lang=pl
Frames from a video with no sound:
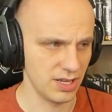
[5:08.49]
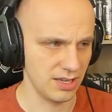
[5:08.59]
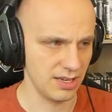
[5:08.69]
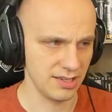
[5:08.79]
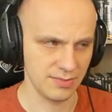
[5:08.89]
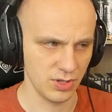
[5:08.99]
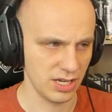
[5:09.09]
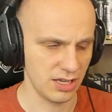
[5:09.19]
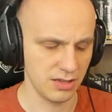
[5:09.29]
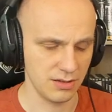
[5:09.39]
Tak jest. Po
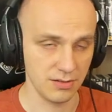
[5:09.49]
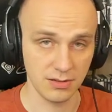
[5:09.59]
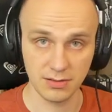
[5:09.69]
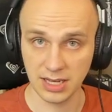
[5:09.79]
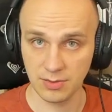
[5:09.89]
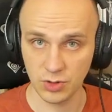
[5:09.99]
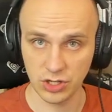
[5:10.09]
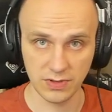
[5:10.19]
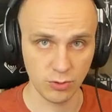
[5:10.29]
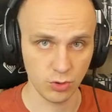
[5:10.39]
taki, takim
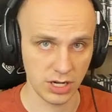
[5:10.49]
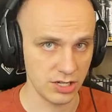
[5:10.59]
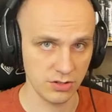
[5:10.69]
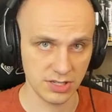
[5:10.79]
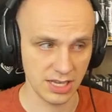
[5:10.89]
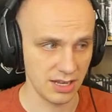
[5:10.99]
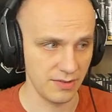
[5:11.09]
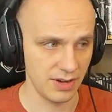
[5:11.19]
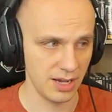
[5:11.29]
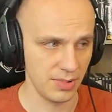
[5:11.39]
przeciwniku to każdy dostanie
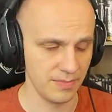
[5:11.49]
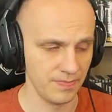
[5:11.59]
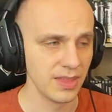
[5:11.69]
level upa.